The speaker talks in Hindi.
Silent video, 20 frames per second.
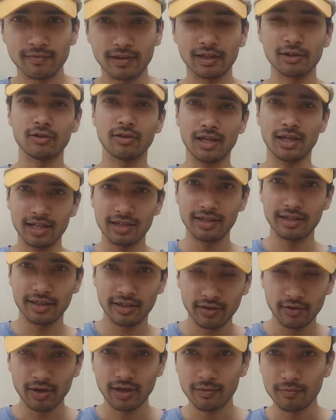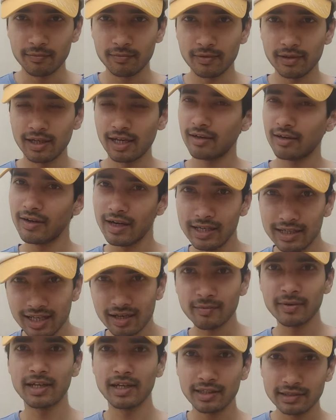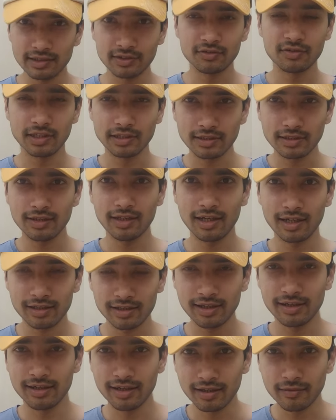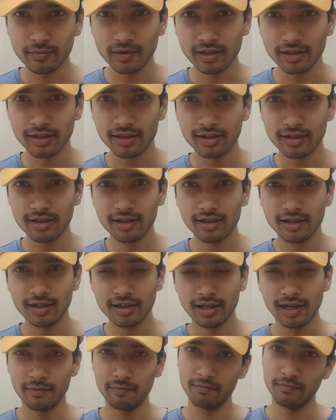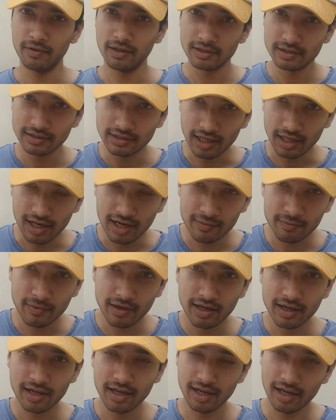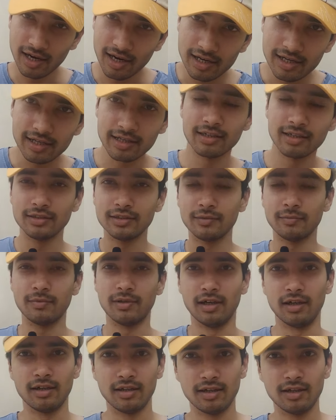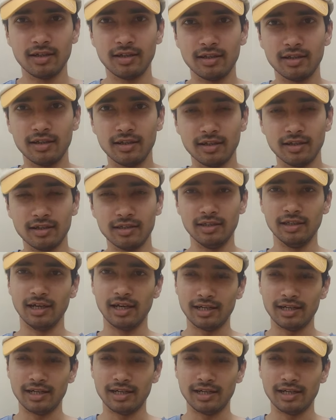हाँ तो क्या देख रहे हो आप करवा लिया मैंने रजिस्ट्रेशन डायरेक्ट एंट्री में अब सारा पंगा है आर्टिकलशिप का ये